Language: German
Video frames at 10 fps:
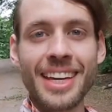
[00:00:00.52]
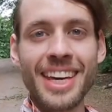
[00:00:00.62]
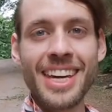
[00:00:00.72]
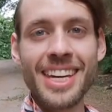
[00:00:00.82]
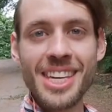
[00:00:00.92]

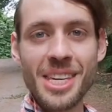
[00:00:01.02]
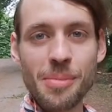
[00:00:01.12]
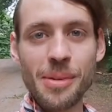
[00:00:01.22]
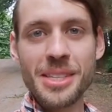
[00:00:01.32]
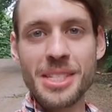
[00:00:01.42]
Hey,
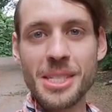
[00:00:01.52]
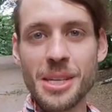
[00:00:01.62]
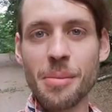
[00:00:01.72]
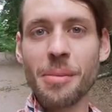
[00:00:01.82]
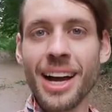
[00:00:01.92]
ich
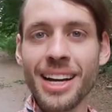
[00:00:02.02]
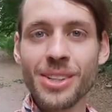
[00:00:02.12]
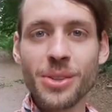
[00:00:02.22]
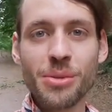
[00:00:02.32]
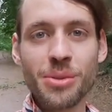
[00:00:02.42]
bin's,
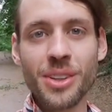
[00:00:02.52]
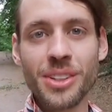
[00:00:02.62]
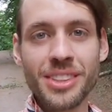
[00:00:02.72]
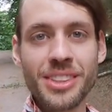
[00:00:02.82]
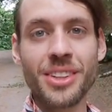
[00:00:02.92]
Marco
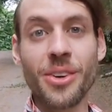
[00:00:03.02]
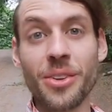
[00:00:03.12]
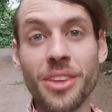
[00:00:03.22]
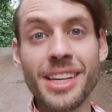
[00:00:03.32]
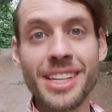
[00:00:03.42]
von
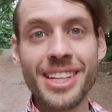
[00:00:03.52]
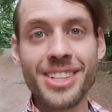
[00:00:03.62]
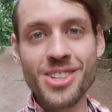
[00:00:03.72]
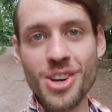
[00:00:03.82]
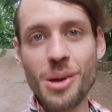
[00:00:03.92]

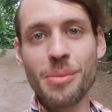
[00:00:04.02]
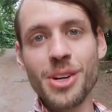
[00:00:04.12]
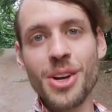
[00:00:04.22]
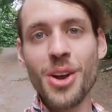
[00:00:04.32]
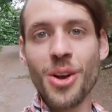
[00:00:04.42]

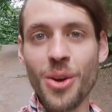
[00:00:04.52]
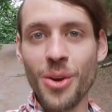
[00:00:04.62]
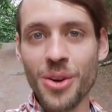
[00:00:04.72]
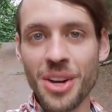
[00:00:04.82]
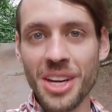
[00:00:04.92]

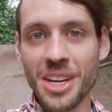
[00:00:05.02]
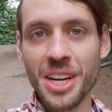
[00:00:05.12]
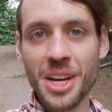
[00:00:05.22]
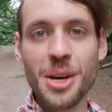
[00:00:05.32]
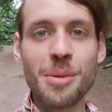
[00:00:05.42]

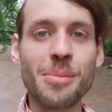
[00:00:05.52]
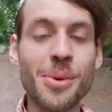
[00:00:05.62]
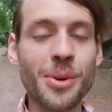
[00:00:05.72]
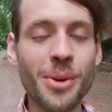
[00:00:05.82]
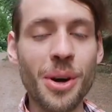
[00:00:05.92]

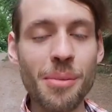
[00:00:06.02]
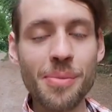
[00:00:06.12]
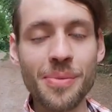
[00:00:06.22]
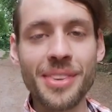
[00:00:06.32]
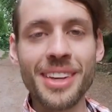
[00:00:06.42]

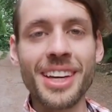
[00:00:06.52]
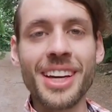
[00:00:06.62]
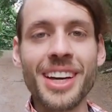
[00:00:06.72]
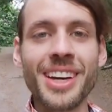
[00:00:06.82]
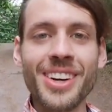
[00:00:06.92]
AuthenticGermanLearning.com.
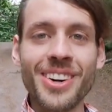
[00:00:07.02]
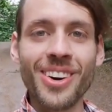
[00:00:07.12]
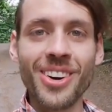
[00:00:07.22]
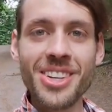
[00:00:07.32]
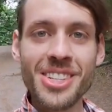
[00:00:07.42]

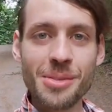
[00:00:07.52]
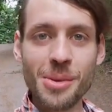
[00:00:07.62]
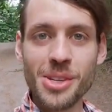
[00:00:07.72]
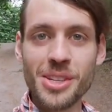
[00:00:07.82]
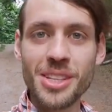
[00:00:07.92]
Heute
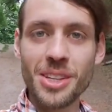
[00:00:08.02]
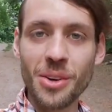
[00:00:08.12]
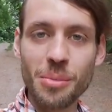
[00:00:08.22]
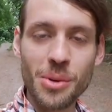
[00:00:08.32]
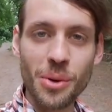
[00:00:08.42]
möchte ich
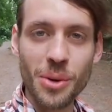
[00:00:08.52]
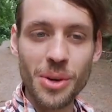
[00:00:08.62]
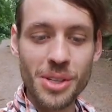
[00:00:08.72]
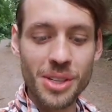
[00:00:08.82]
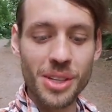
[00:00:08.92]
mit
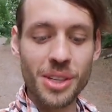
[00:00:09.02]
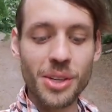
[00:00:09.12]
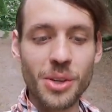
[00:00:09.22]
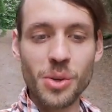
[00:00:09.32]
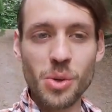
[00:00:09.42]
euch
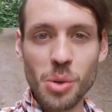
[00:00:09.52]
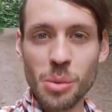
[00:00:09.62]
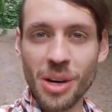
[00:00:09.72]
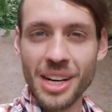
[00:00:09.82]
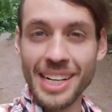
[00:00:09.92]

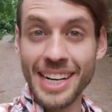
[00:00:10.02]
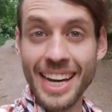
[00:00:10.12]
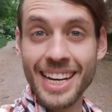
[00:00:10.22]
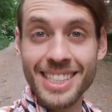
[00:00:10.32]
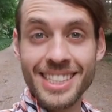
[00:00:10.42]
über den
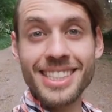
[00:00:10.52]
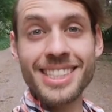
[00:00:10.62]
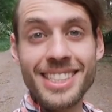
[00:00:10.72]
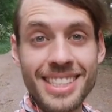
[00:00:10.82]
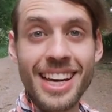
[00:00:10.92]

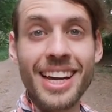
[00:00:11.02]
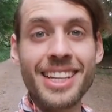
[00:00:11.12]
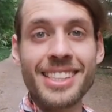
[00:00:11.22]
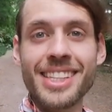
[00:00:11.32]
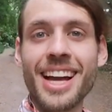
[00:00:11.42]
ersten
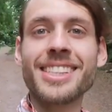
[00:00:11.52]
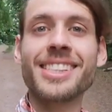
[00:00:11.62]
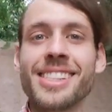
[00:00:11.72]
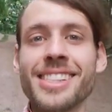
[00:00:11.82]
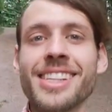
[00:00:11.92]

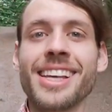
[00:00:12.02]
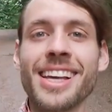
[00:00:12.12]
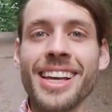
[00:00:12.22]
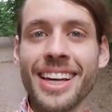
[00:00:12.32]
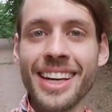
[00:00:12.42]
Satz
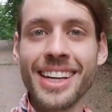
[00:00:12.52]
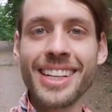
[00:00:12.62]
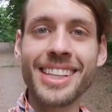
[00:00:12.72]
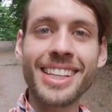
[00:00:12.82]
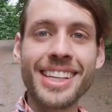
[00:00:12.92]

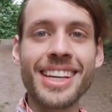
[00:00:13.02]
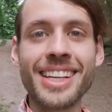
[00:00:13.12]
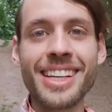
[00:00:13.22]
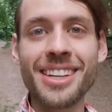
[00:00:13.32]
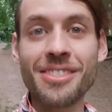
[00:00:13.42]
reden,
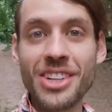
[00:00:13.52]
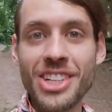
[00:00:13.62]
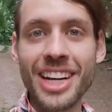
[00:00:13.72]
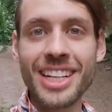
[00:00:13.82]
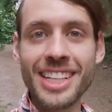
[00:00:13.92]
den ihr
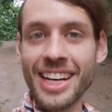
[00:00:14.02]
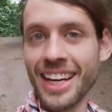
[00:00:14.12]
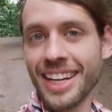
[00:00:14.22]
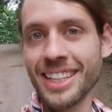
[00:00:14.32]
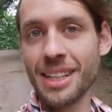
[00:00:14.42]
wahrscheinlich
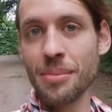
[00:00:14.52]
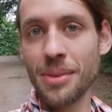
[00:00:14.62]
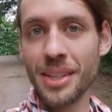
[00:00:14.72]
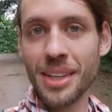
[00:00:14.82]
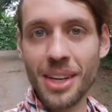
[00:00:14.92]
gelernt habt
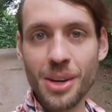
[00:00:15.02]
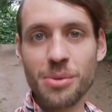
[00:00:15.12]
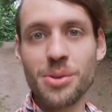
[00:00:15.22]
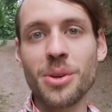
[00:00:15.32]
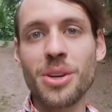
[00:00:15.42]

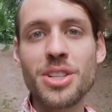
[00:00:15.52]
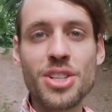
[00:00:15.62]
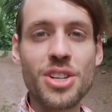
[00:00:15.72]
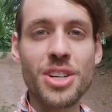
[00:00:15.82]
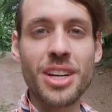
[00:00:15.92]
auf
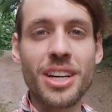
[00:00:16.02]
Deutsch.